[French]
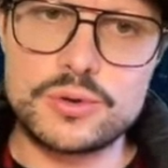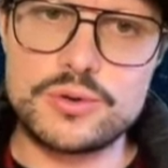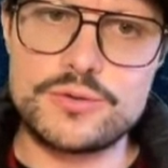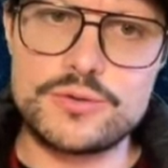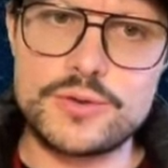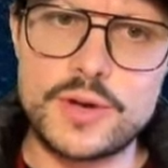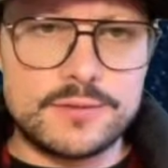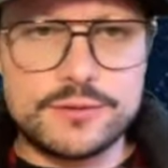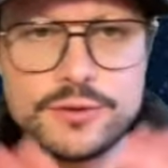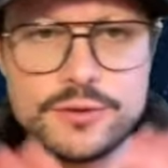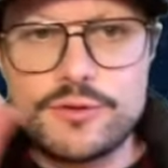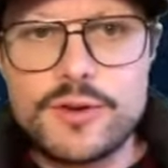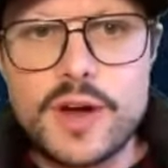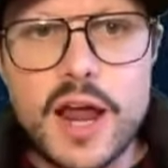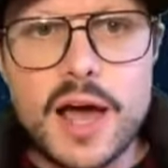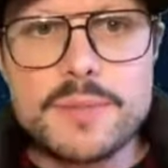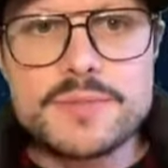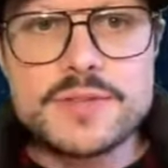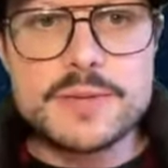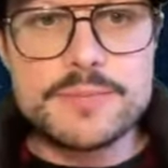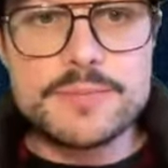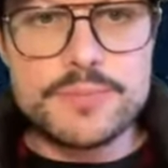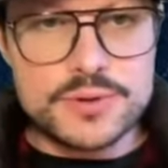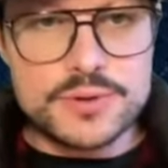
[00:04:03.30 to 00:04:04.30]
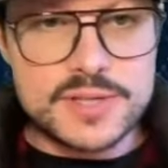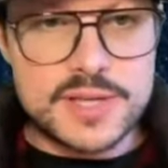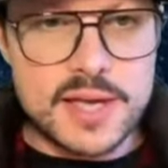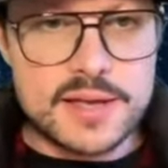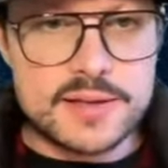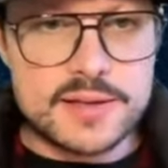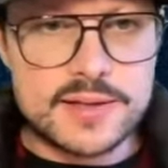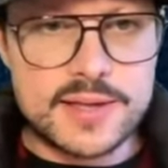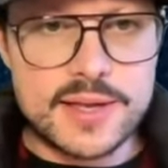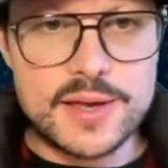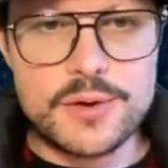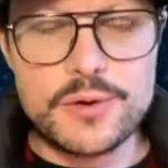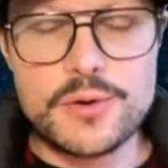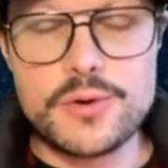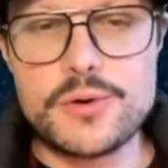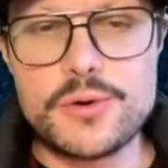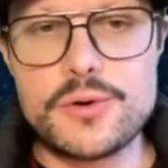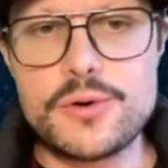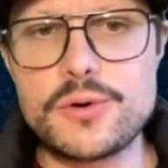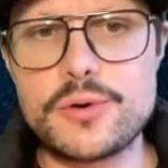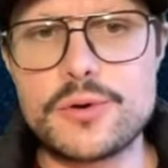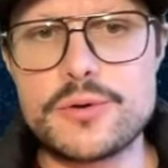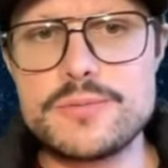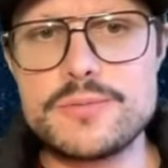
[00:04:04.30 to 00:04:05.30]
de frais. Donc voilà un petit peu ce qui a été
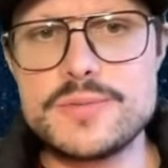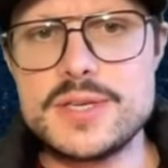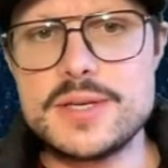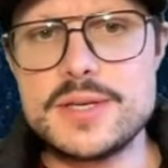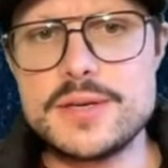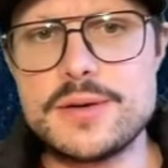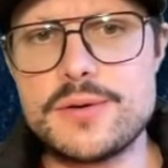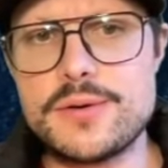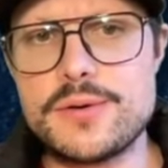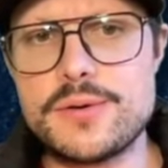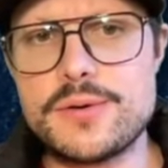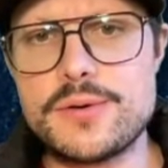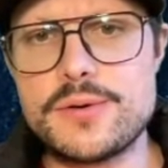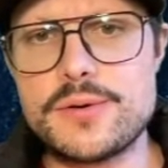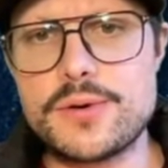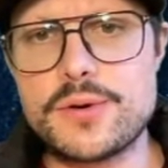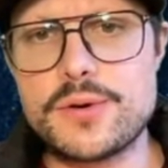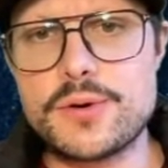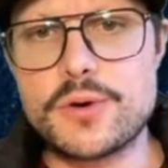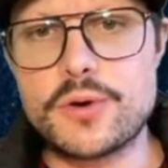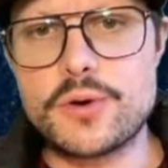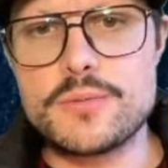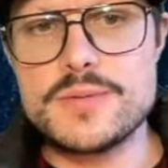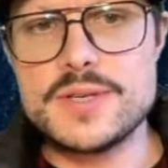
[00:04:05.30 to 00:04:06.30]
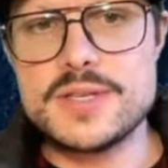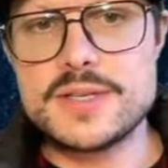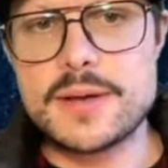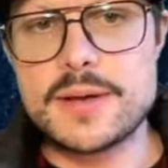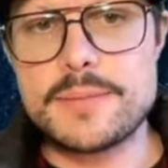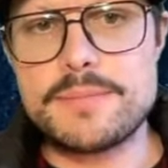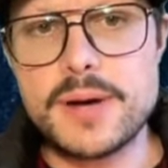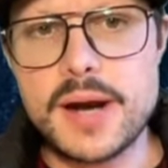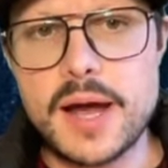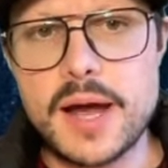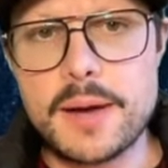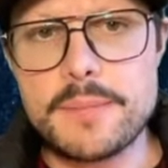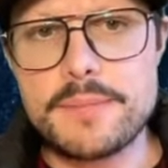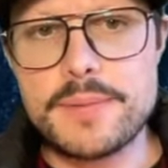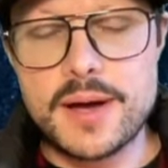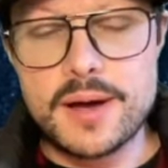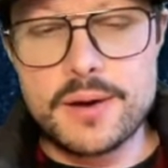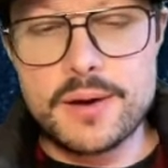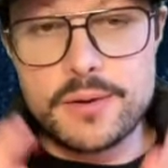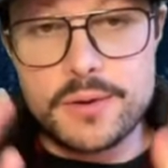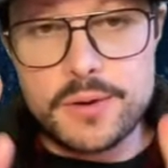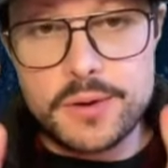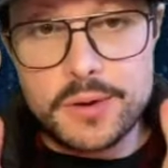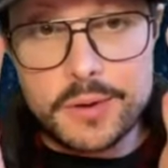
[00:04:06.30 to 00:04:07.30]
remis, remis à plat
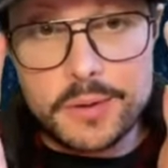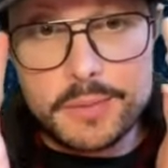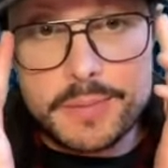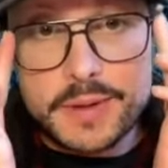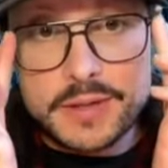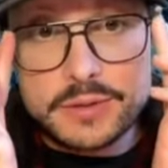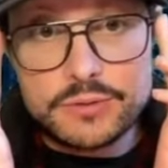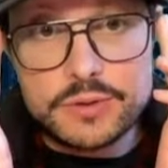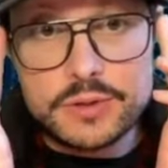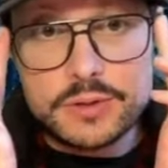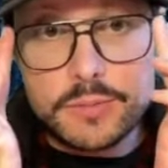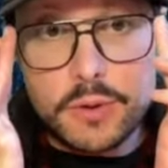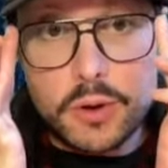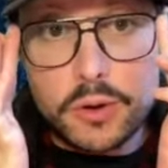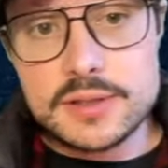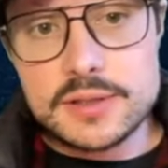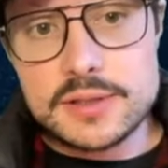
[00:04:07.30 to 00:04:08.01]
par, par Swissborg.